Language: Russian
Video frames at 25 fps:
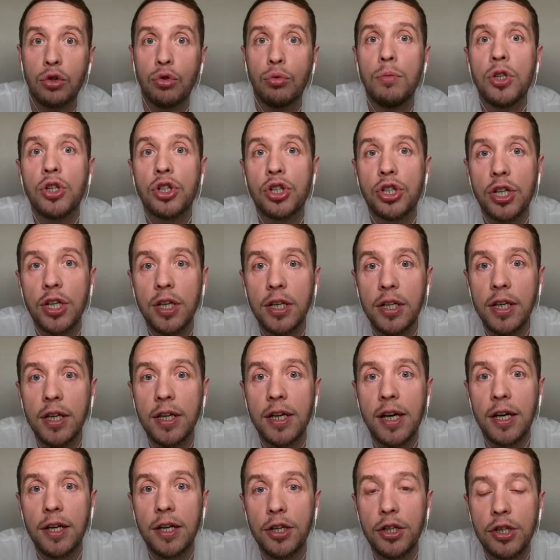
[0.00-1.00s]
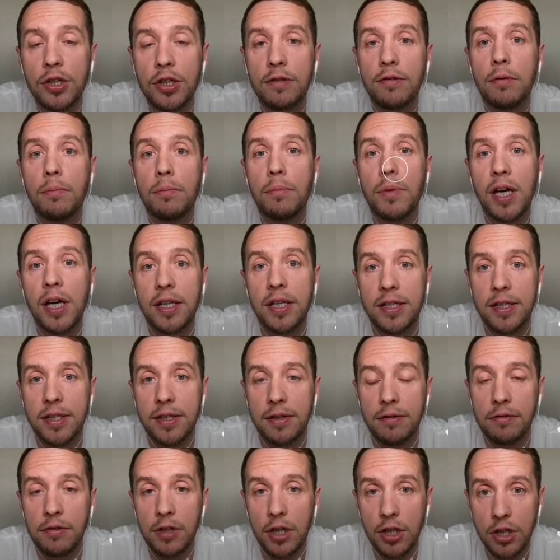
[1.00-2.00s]
от уменьшения количества
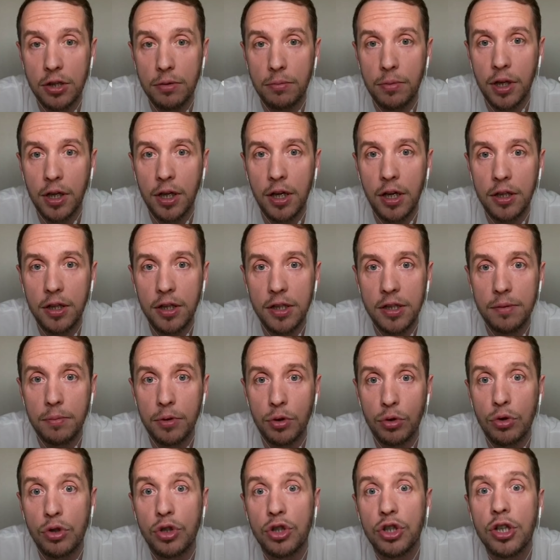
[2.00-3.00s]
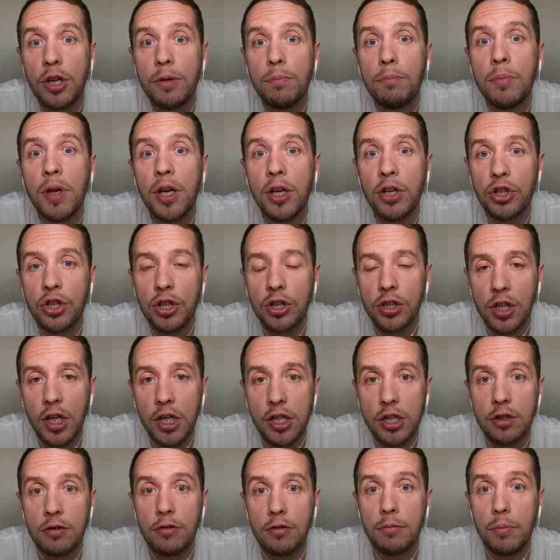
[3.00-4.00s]
мяса в нашем организме. То есть чем меньше
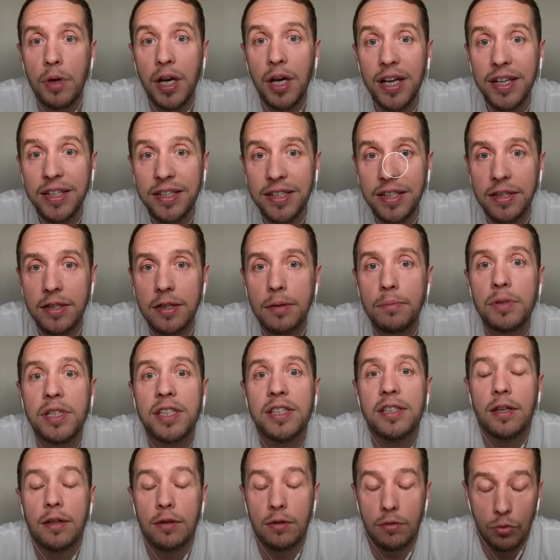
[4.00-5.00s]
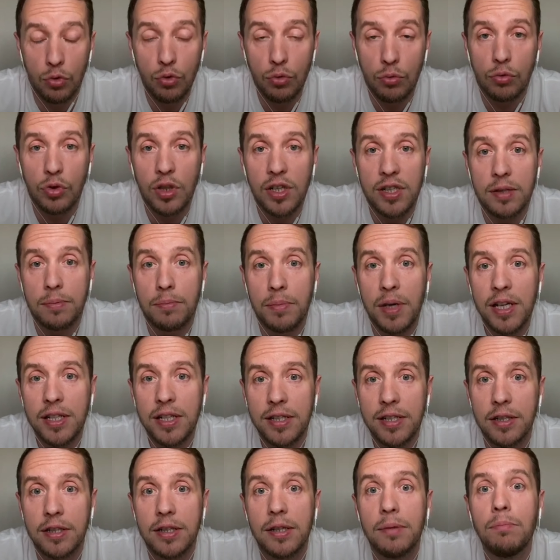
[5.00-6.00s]
нашего мяса, тем ну, у нас
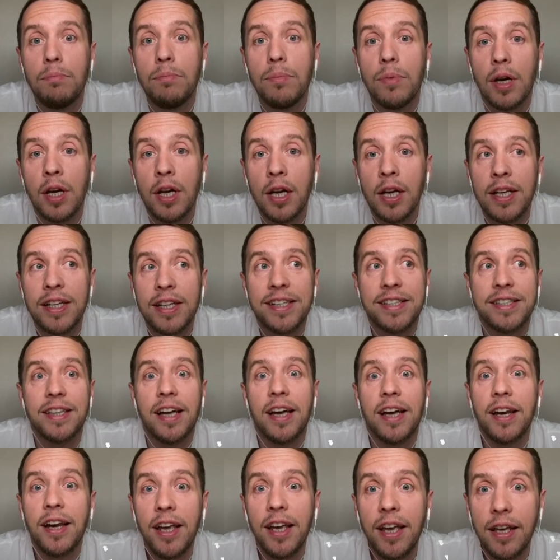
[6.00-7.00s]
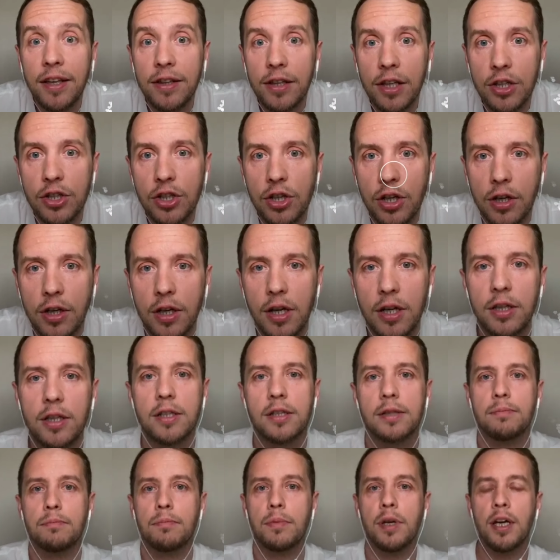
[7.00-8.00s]
мясо, тем старее наш
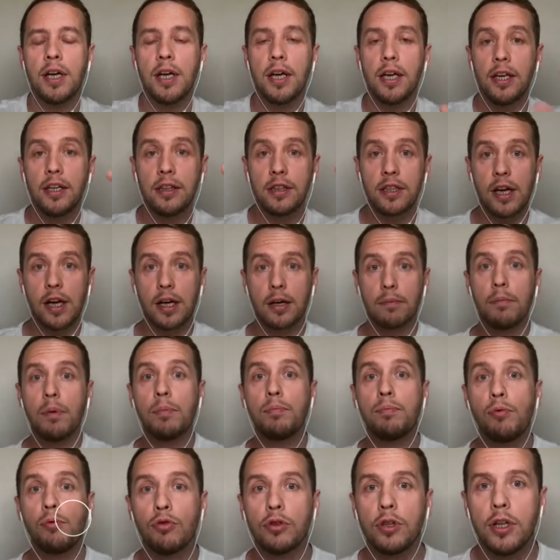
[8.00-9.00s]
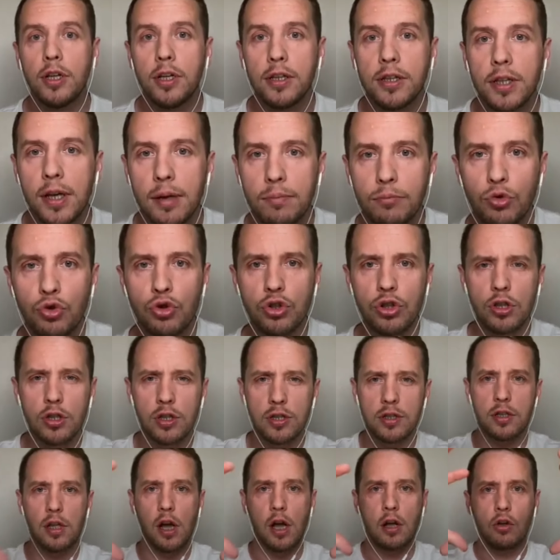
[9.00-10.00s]
организм. Итак, мы поняли, нам
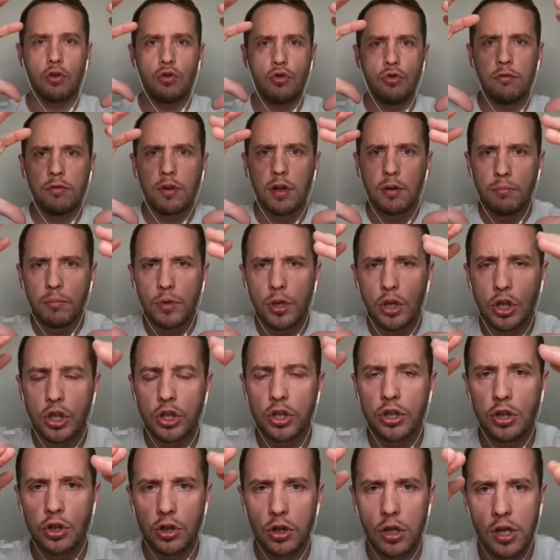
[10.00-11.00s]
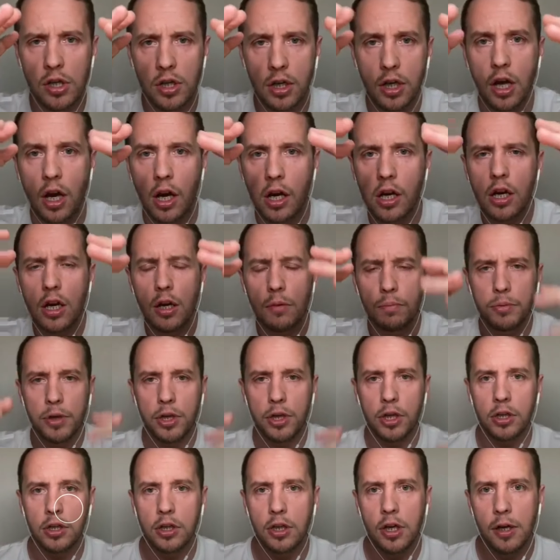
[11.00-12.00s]
нужны здоровые мышцы, да,
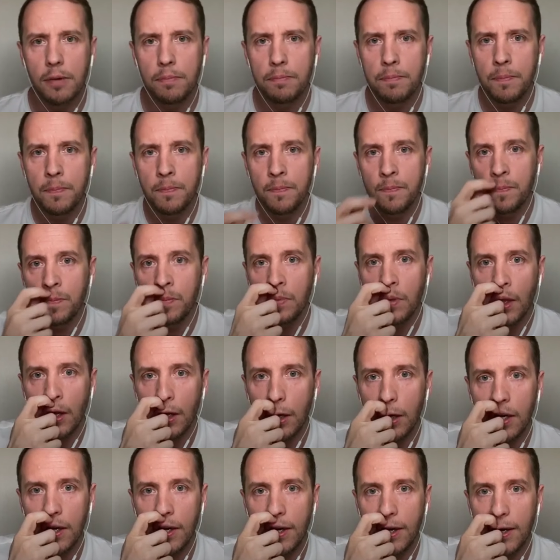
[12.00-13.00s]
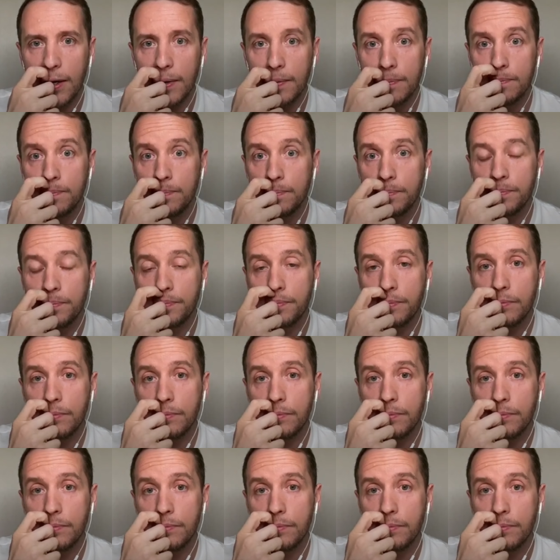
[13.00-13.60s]
крепкие, да, э,